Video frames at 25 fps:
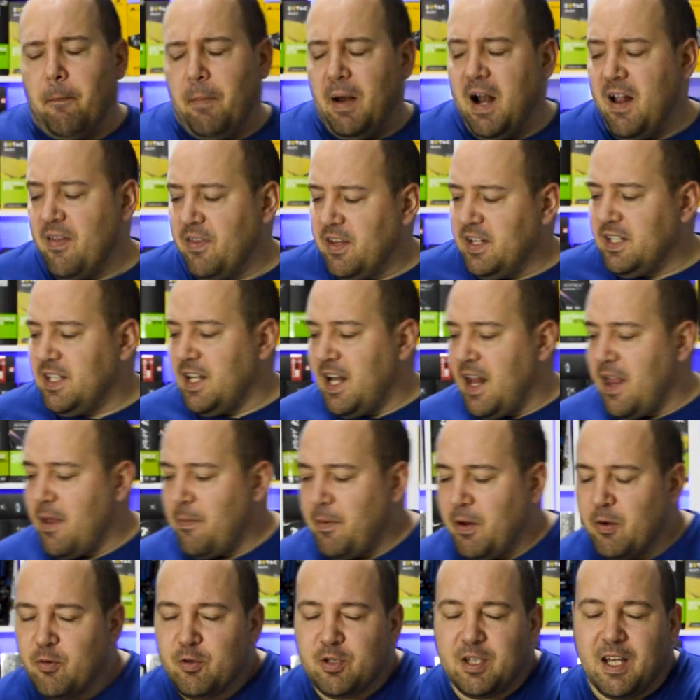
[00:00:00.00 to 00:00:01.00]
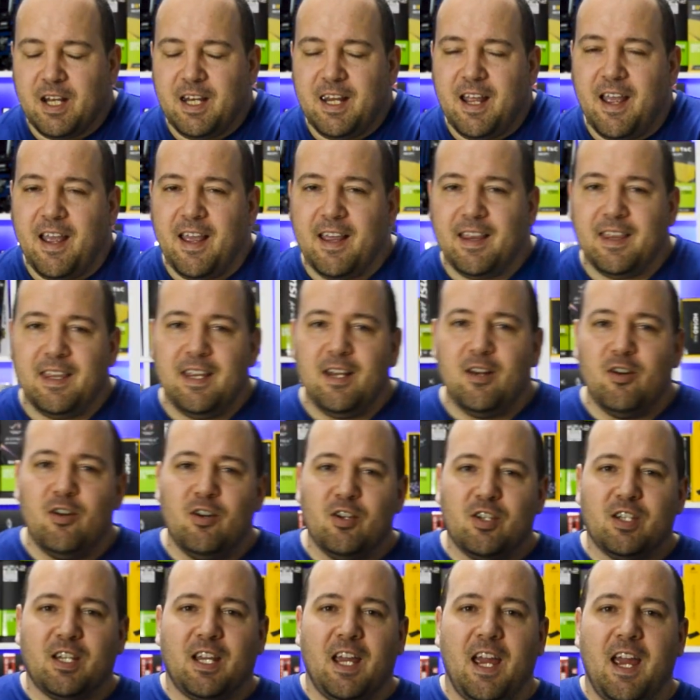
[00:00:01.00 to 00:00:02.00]
Pero antes de nada me gustaría
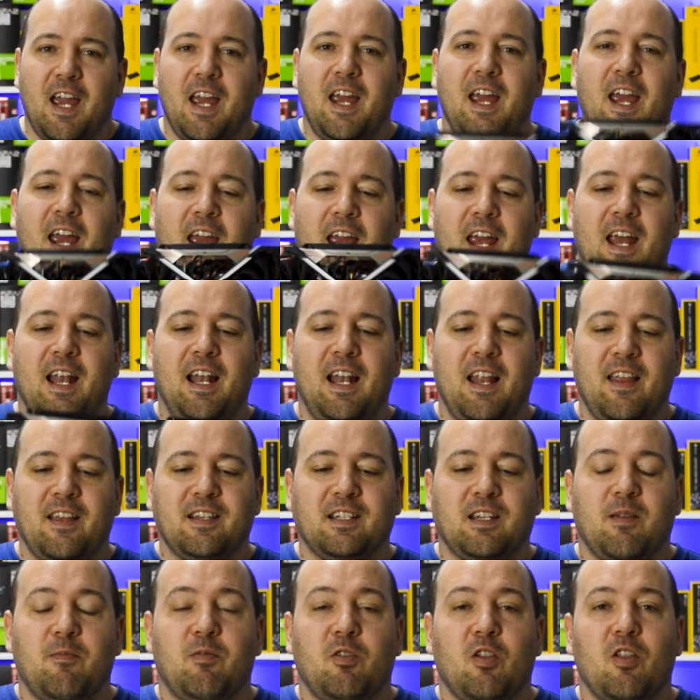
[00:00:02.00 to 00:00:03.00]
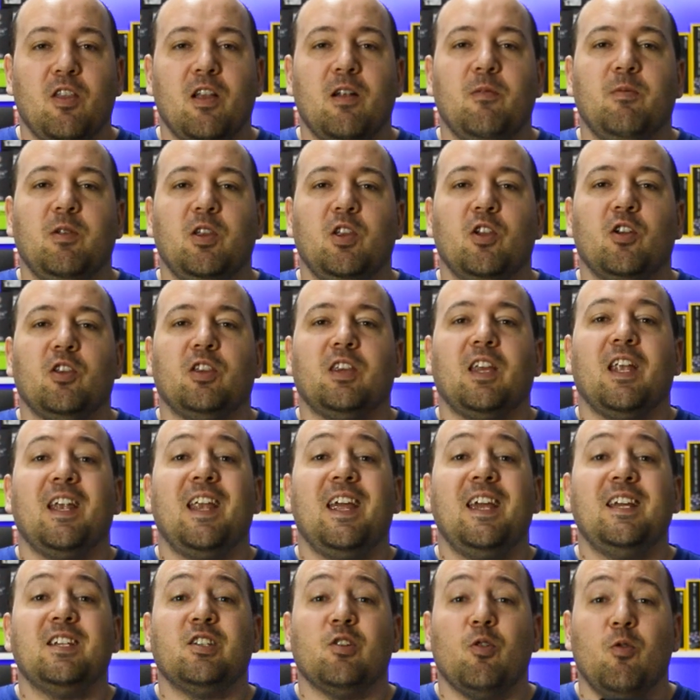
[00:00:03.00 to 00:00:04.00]
deciros que en la descripción del vídeo
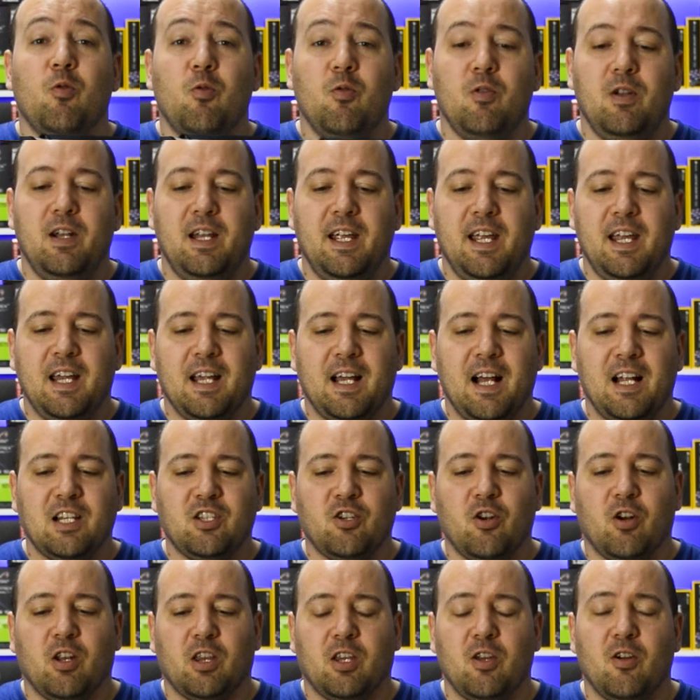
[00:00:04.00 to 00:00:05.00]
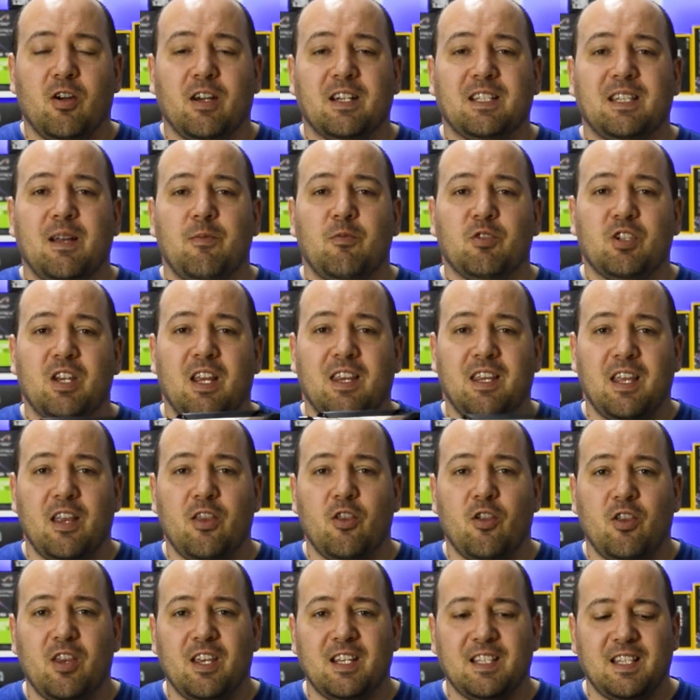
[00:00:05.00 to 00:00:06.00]
tenéis un link al sorteo que estamos
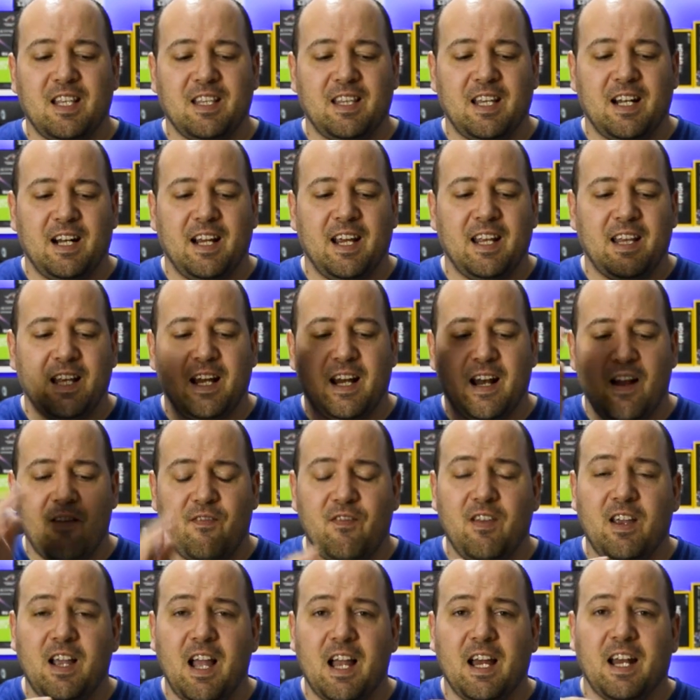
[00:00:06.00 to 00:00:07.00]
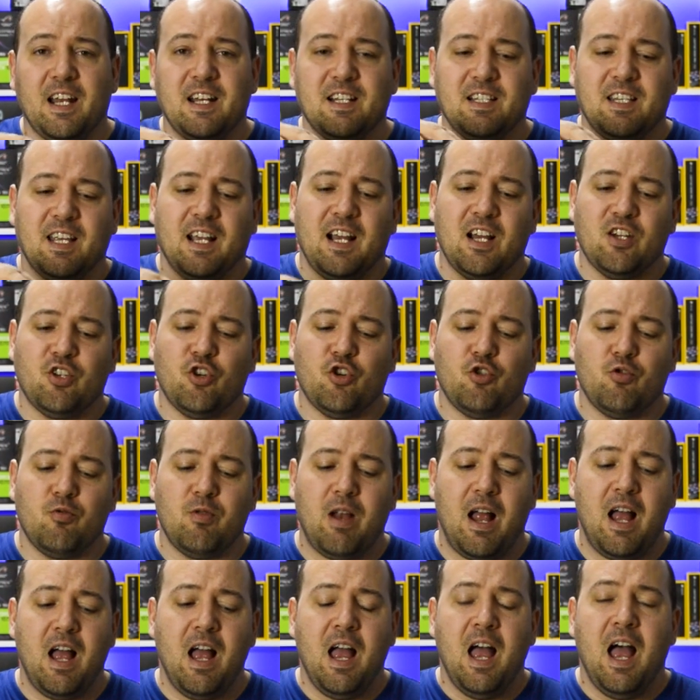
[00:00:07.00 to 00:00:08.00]
haciendo de esta tarjeta gráfica, que en este caso es
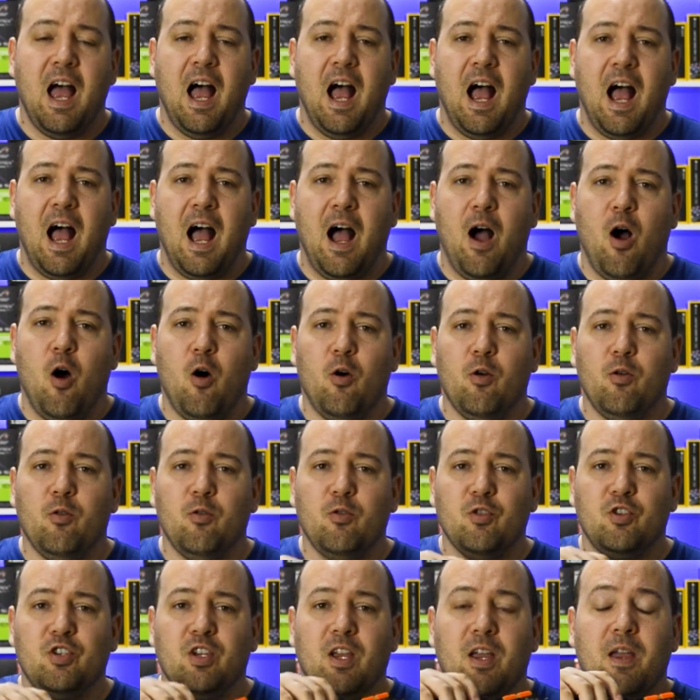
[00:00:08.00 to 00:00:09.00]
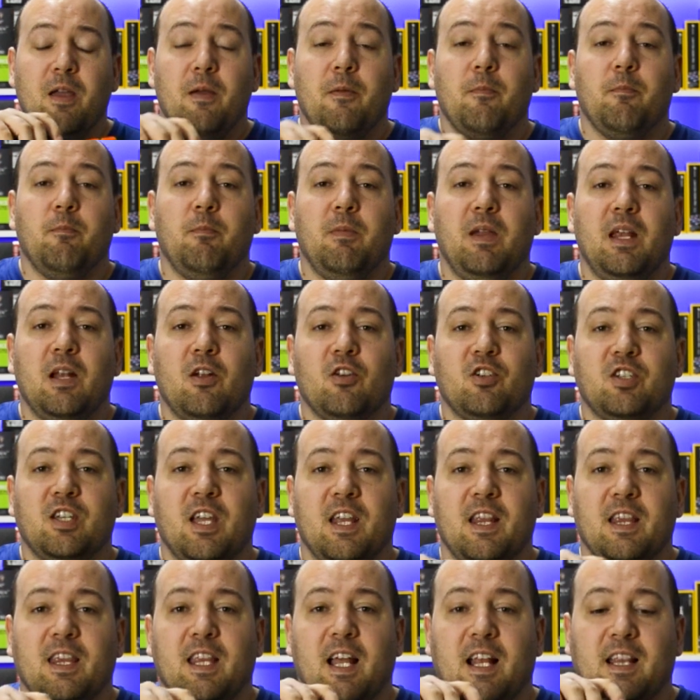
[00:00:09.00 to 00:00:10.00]
una Aorus
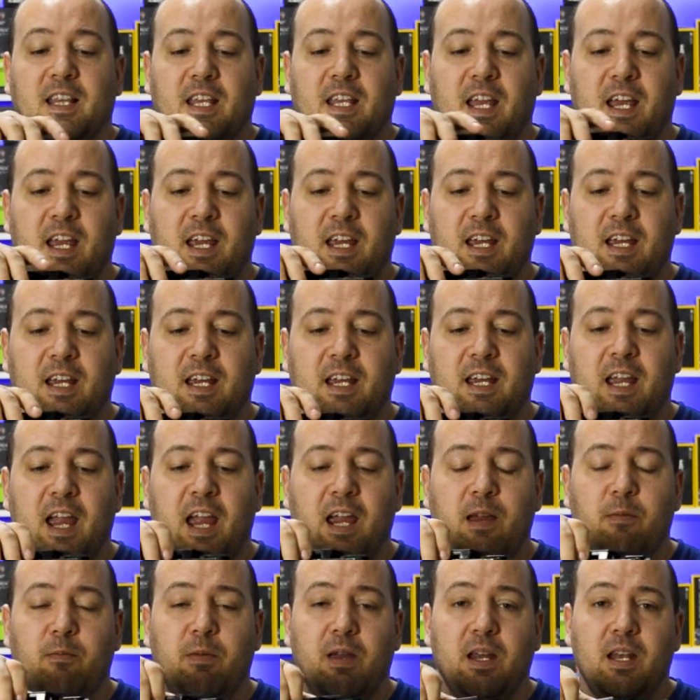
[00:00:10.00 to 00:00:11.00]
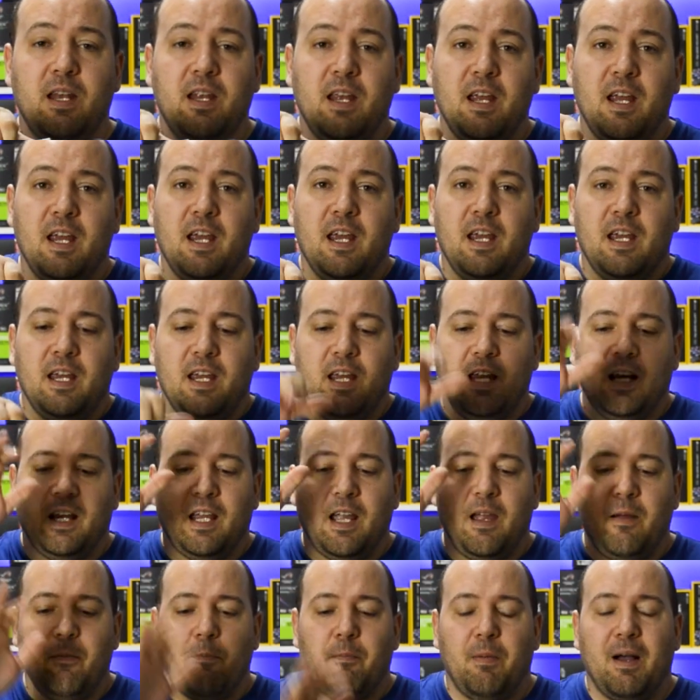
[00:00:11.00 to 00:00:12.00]
1080 Ti Gaming y
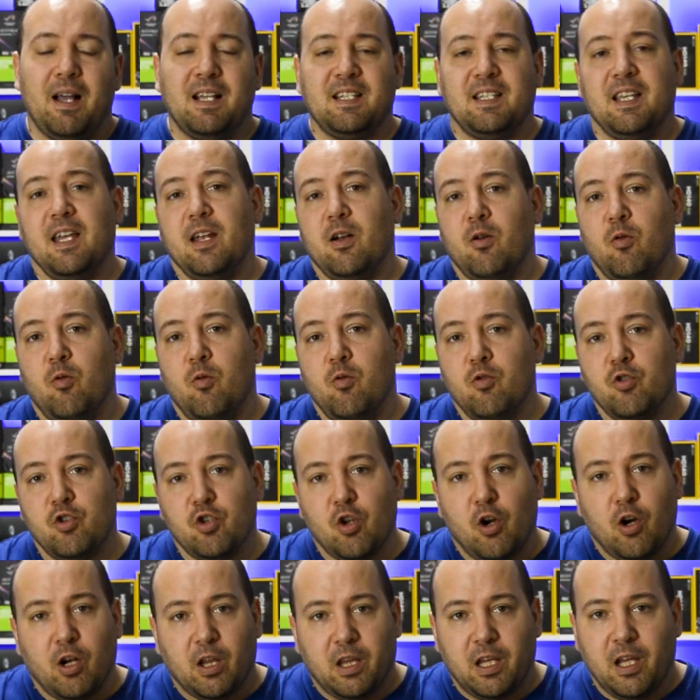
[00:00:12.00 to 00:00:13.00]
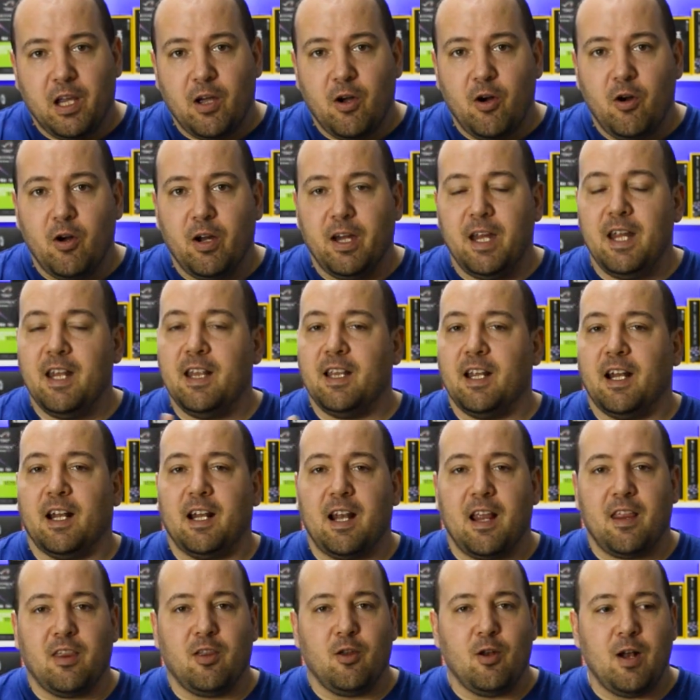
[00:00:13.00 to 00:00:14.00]
que va a ser un sorteo
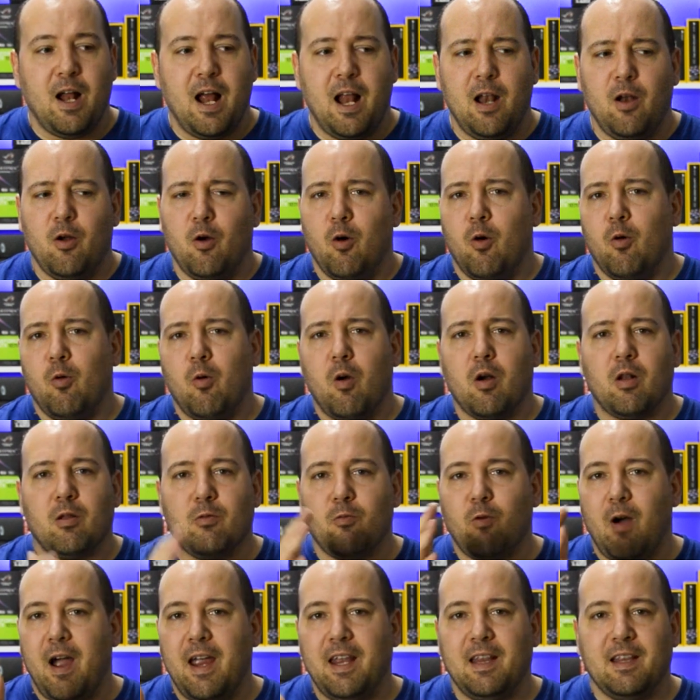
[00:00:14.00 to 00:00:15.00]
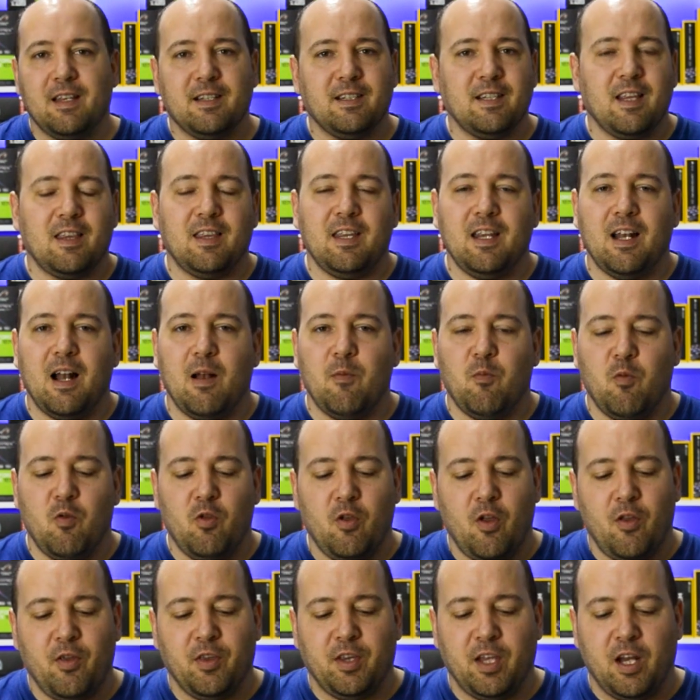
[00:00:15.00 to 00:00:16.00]
internacional o worldwide, es decir, al
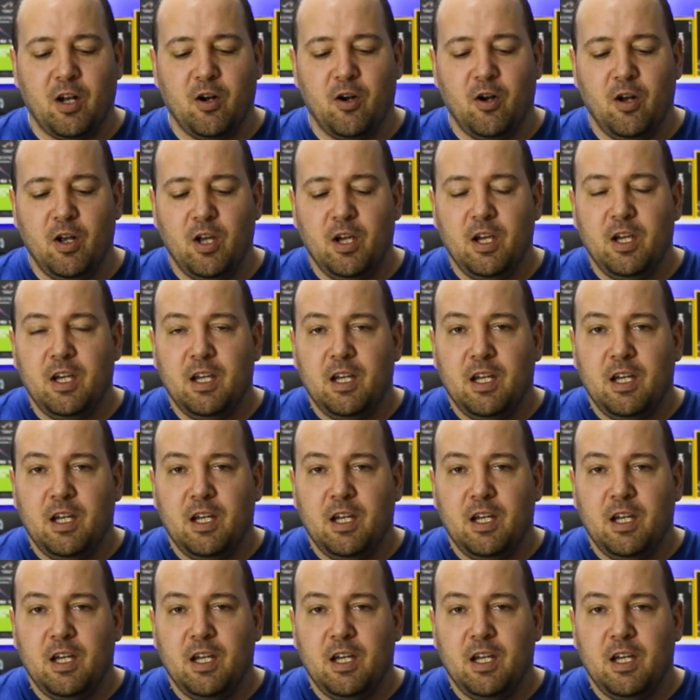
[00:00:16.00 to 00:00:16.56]
mundo entero.